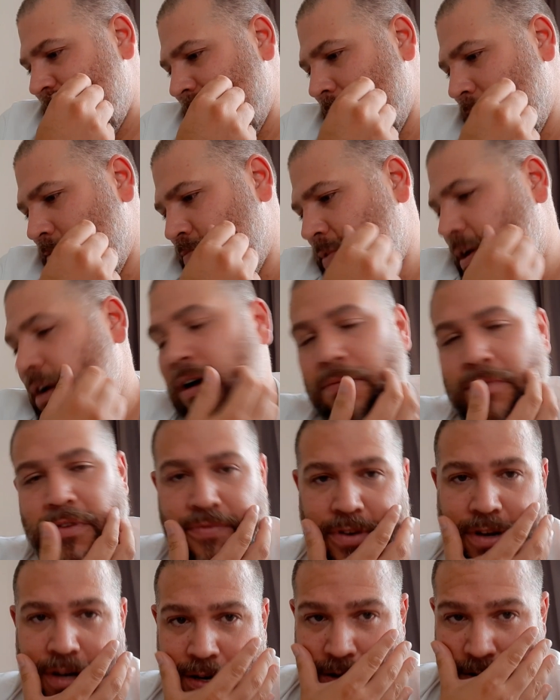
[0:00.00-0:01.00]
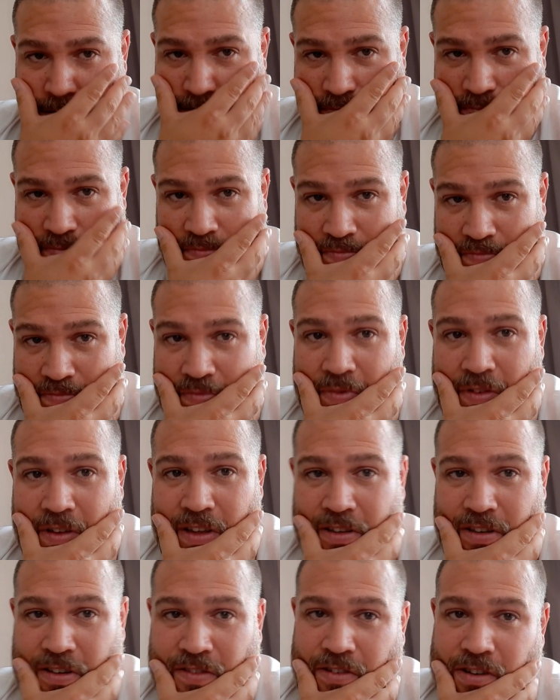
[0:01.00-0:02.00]
Ähm, dann kam die Frage,
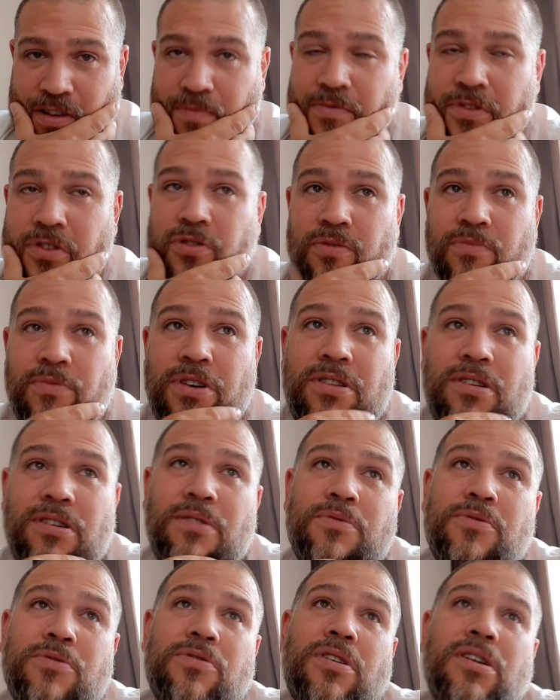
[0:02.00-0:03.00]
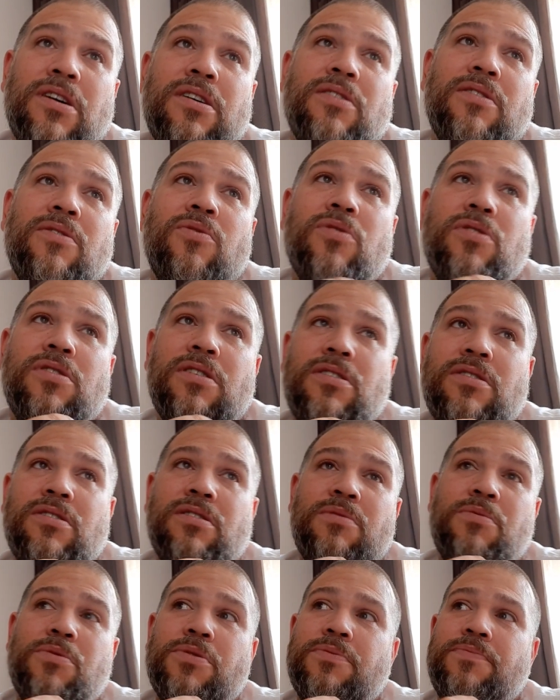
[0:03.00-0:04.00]
ich gestern Abend ein Video gemacht habe oder hochgeladen
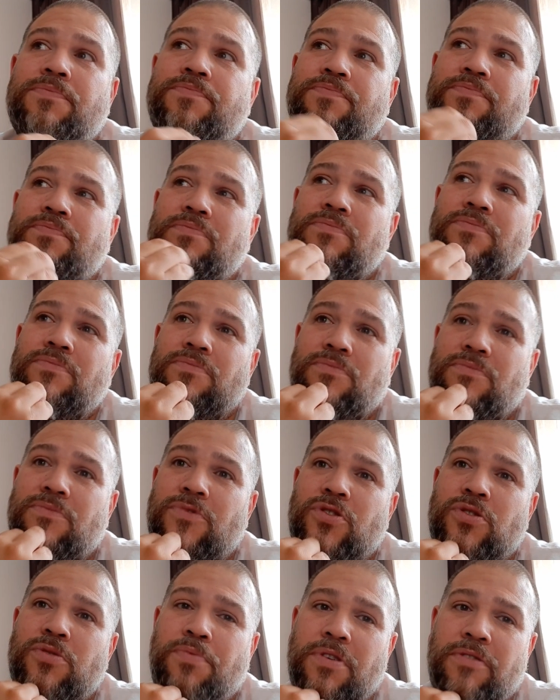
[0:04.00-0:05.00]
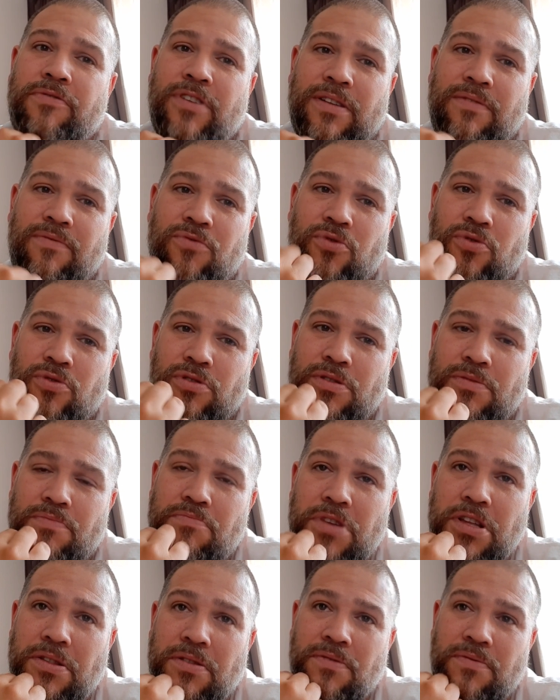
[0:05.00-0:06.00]
habe, zu privaten
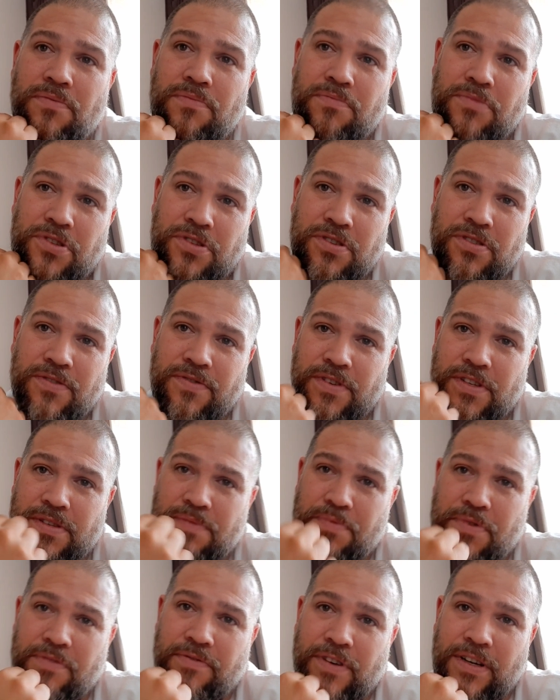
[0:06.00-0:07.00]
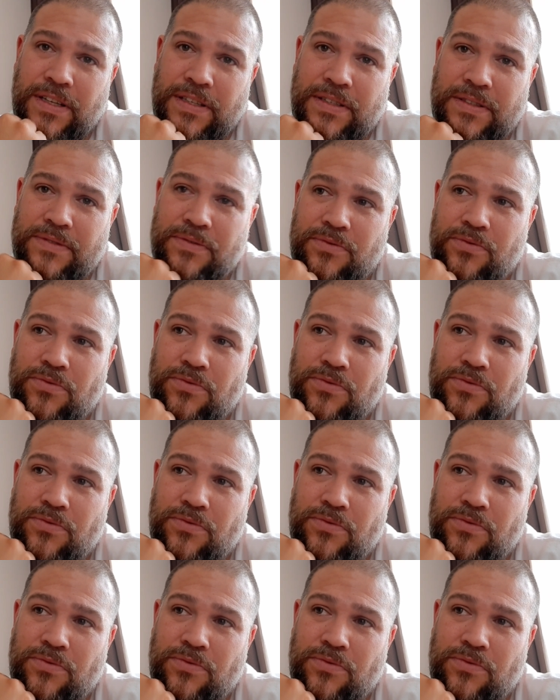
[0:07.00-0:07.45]
Wohnungen mieten bzw. privat